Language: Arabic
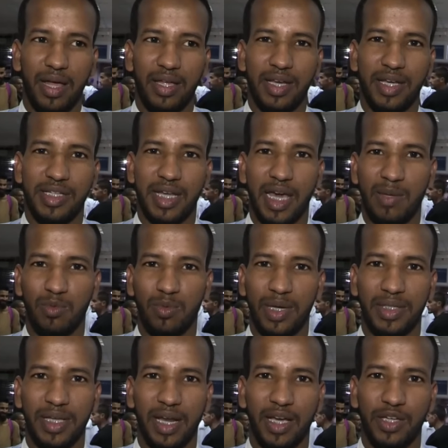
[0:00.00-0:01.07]
لأجل هذه
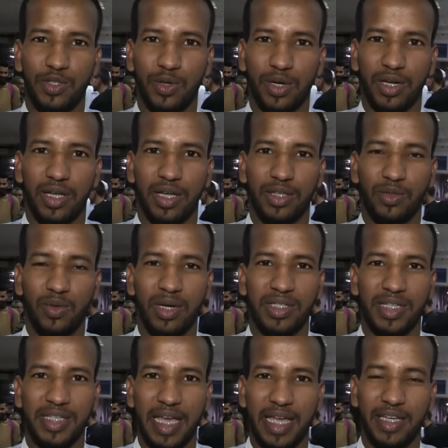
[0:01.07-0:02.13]
المبادرة أشكر الدولة
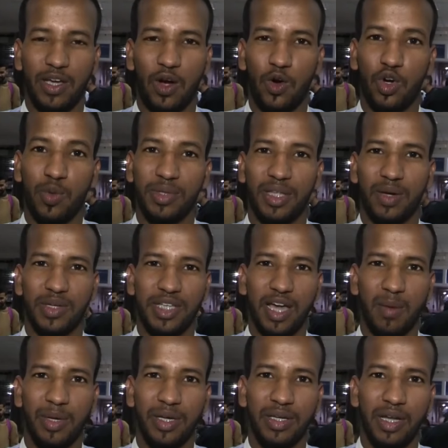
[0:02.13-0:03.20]
الجزائرية حكومة
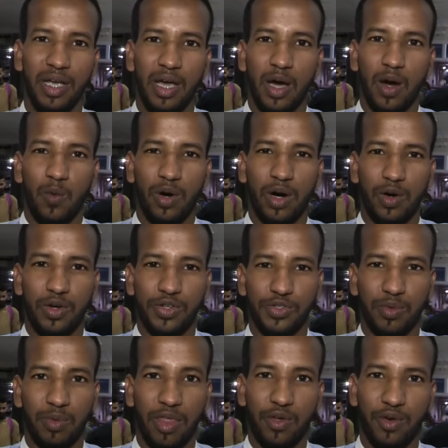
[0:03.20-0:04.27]
وشعبا
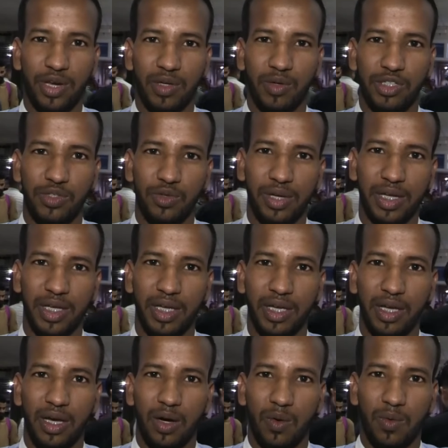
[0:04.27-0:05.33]
وأخص بالذكر والشكر
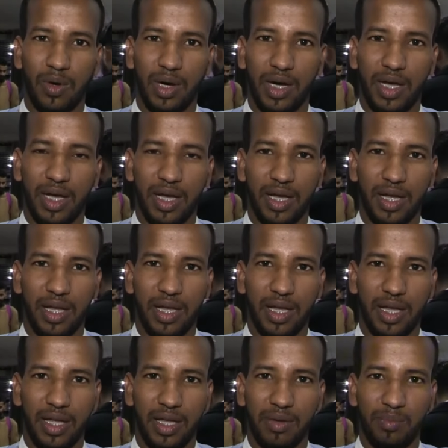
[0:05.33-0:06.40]

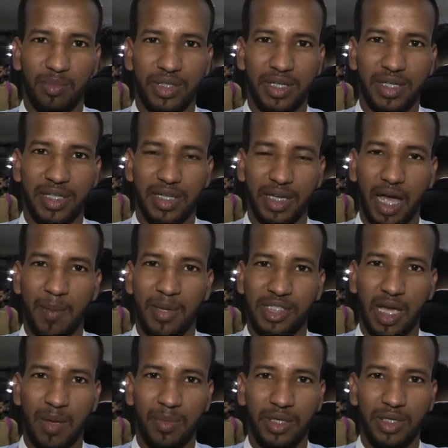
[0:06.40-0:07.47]
ومديرية الإقامة
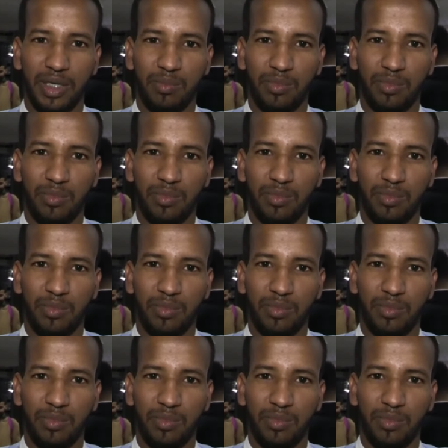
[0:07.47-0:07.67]
الجامعية